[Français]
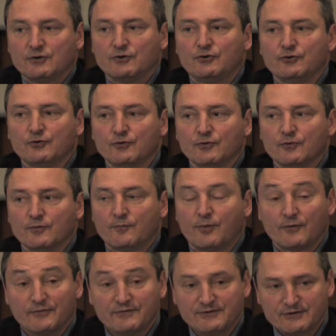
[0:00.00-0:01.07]
de
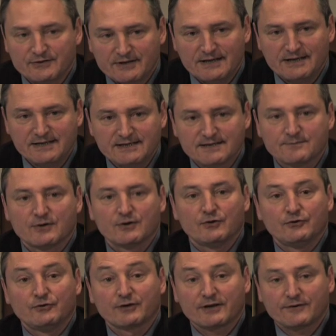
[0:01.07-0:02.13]
professionnalisme,
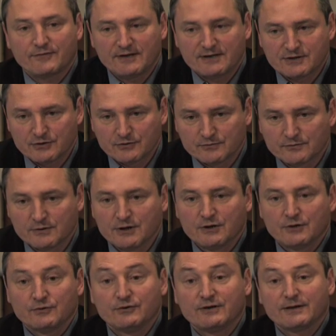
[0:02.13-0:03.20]
de réflexion,
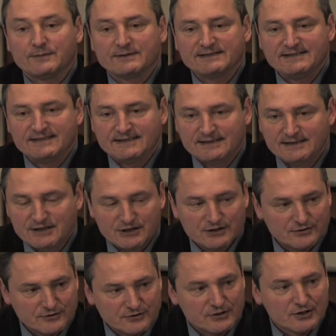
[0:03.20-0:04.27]
de capacité
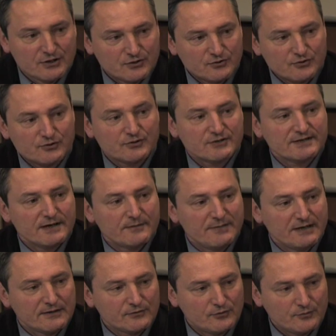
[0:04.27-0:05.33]
d'échange sur ce que c'est un
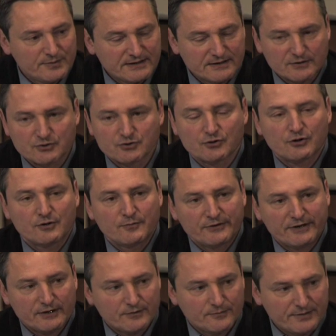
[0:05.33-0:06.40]
bilan de compétences, sur comment
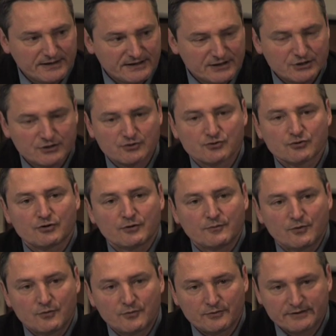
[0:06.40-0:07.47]
on accompagne des gens, sur
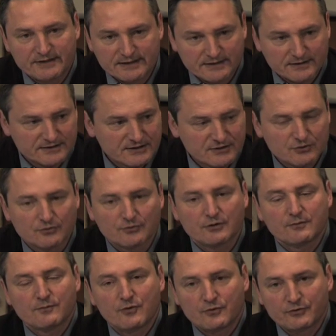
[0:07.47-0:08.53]
comment on monte des transitions,
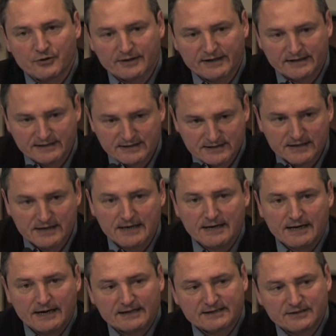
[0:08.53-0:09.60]
comment on organise
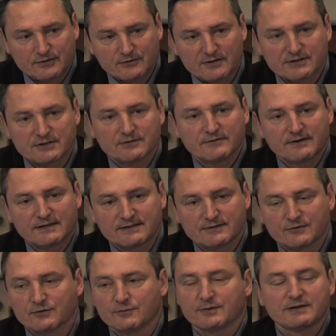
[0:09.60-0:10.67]
l'articulation avec les
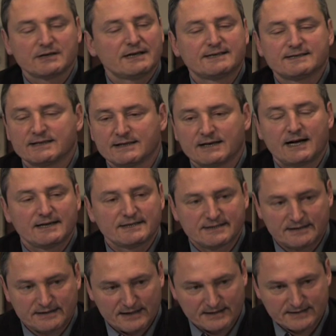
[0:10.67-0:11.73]
entreprises, etc.,
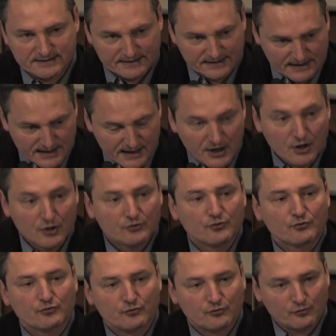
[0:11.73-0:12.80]
etc., etc.,
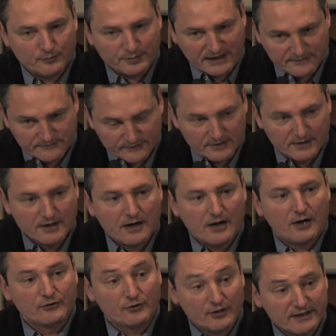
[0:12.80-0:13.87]
dont on se prive
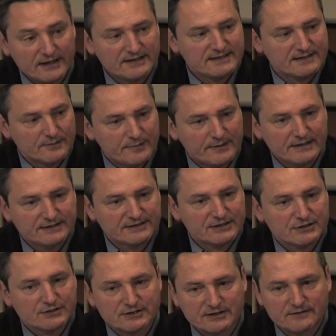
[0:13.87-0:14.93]
en n'organisant pas les
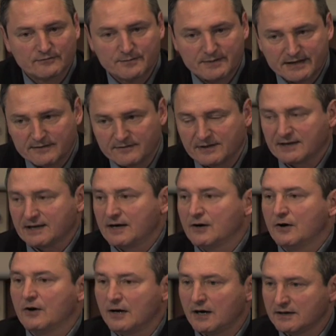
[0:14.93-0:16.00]
échanges qui vont bien avec.
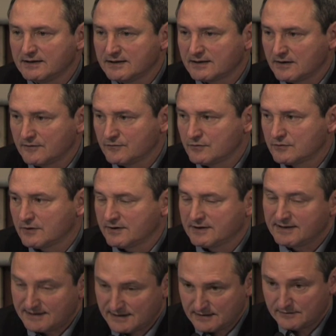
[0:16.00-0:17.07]
Alors, un des travaux,
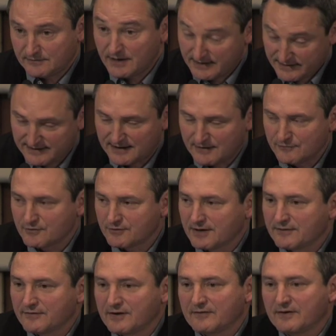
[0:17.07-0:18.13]
travaux qu'on
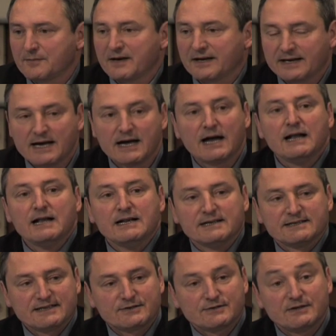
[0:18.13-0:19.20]
a fait avec Bernard,
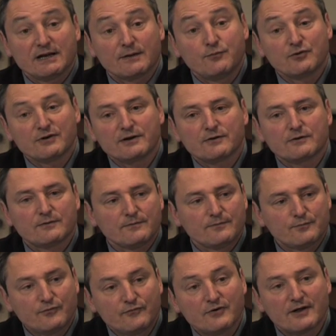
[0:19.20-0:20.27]
c'est de se dire pour
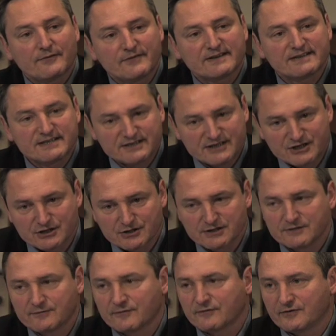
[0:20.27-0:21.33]
pouvoir faire ces
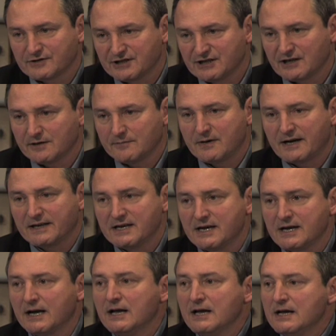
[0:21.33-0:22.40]
échanges, il faut franchir les
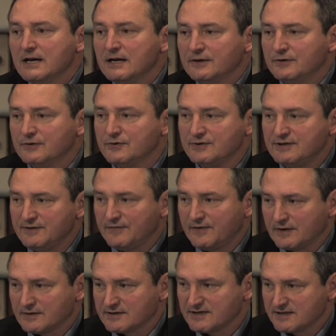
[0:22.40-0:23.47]
barrières de
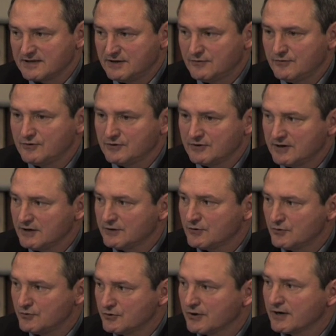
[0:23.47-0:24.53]
différences institutionnelles,
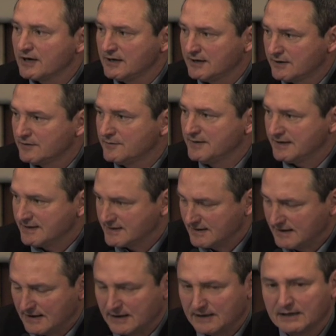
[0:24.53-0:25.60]
culturelles, économiques,
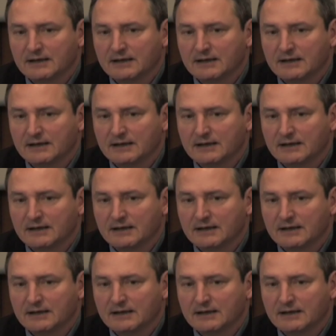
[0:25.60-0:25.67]
etc.